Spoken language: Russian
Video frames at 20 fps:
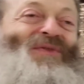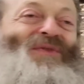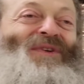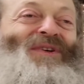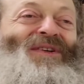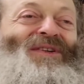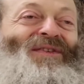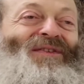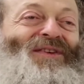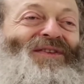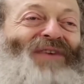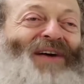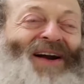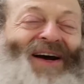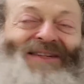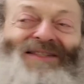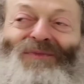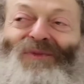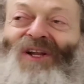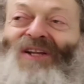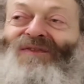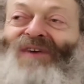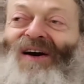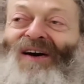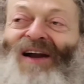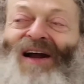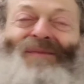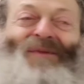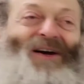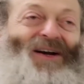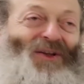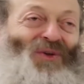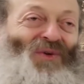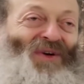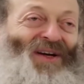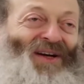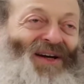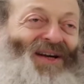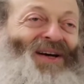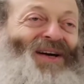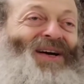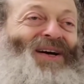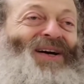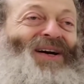два раза было два храма, которые